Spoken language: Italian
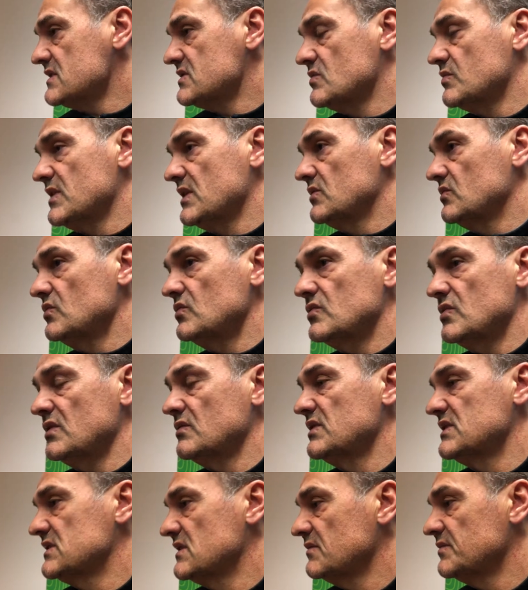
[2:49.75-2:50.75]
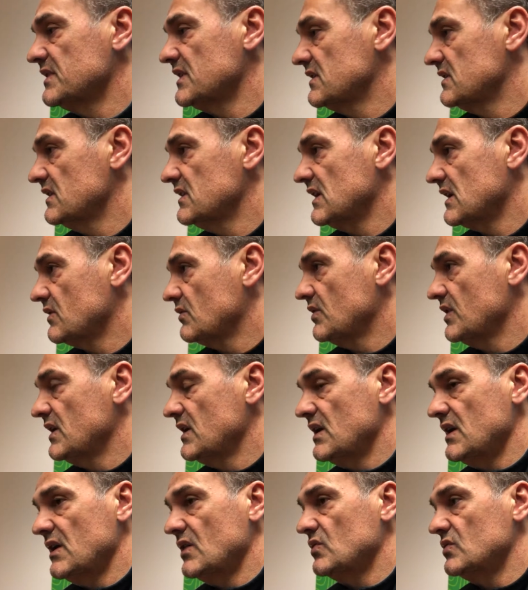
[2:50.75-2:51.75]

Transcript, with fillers: soprattutto in questa partita qui